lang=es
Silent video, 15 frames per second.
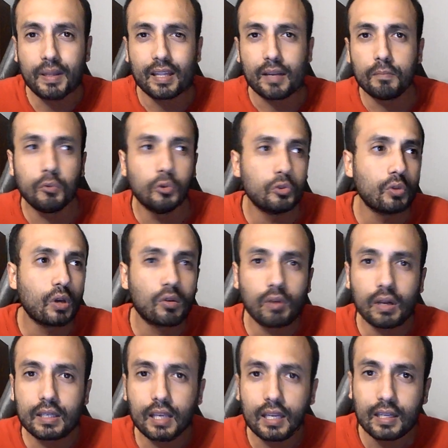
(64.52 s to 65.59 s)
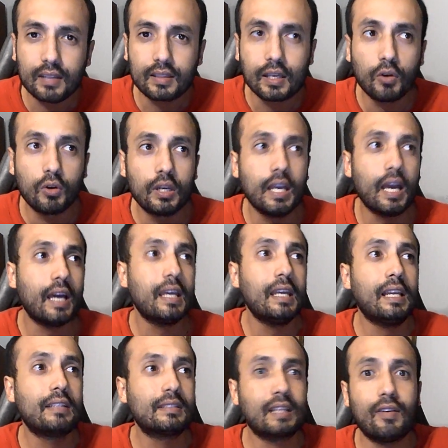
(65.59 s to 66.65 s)
del Mundo en cualquier categoría y
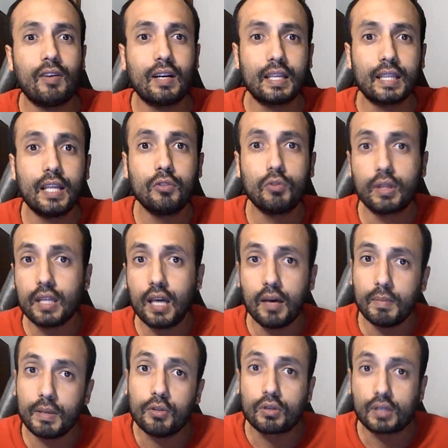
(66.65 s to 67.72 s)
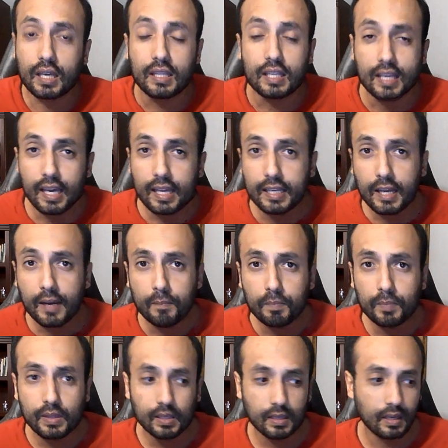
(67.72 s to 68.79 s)
le estaba ganando a nada menos que a Nigeria.
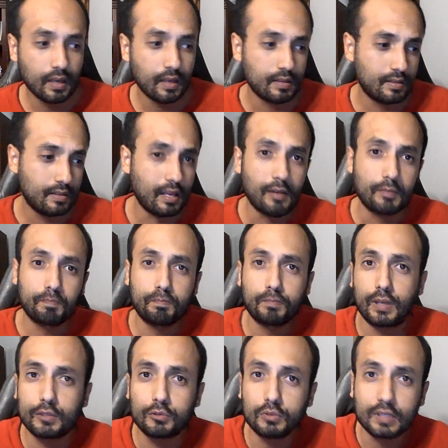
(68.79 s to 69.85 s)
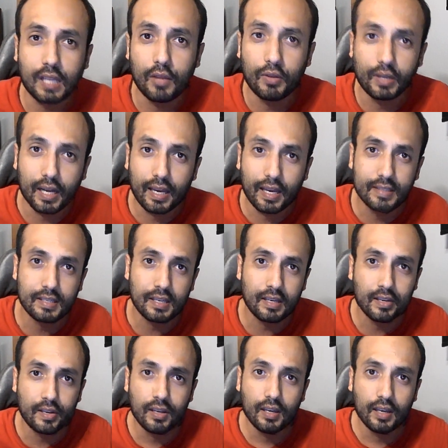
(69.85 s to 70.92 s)
Eh, si el resultado era ese,
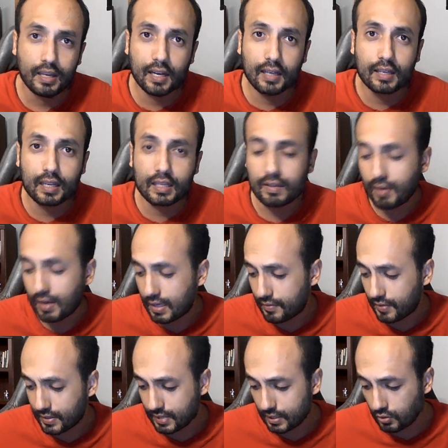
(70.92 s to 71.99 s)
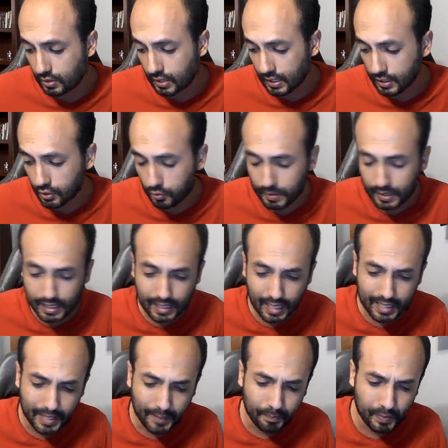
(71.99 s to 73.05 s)
era carnaval y fiesta total en
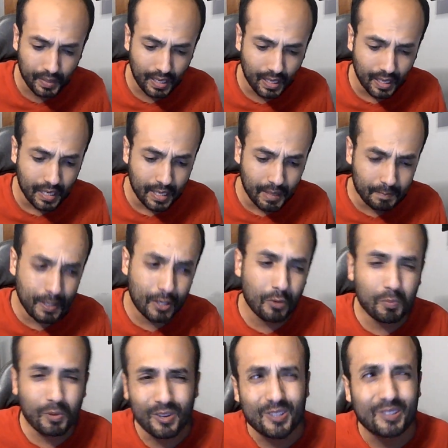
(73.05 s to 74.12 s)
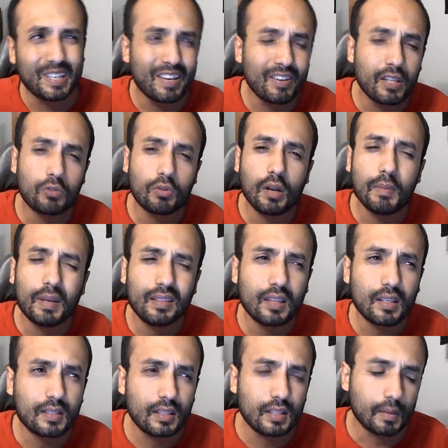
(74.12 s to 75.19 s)
Dominicana. Pero bueno, eventualmente
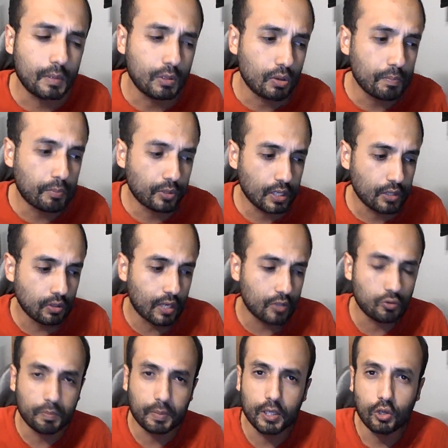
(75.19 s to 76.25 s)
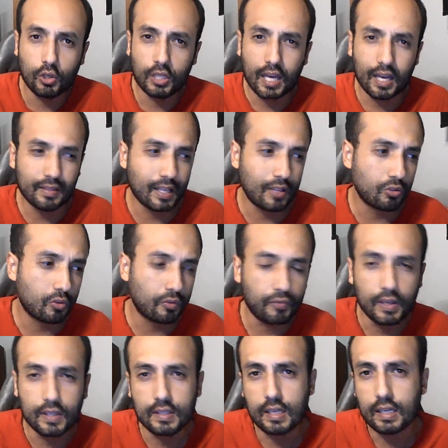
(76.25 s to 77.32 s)
se terminó imponiendo la superioridad tanto
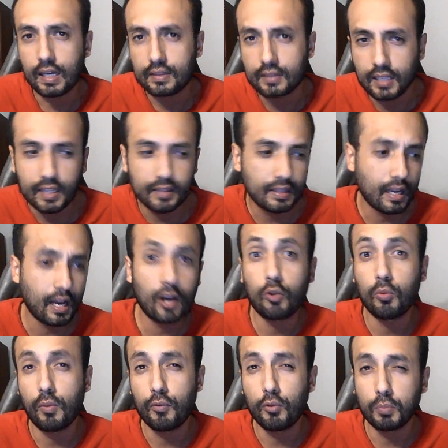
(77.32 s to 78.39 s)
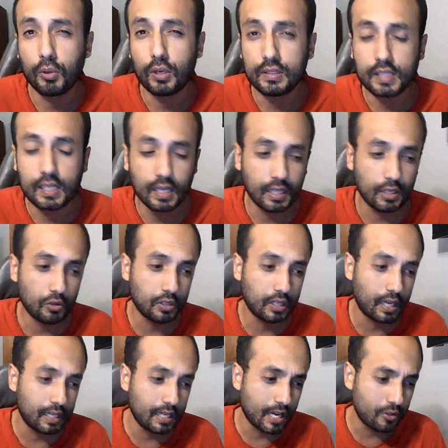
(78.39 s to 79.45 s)
física, atlética como futbolística de los
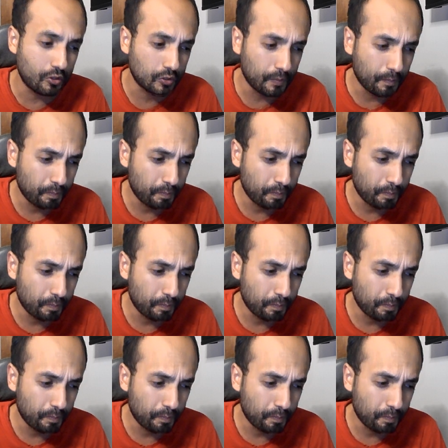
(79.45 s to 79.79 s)
nigerianos.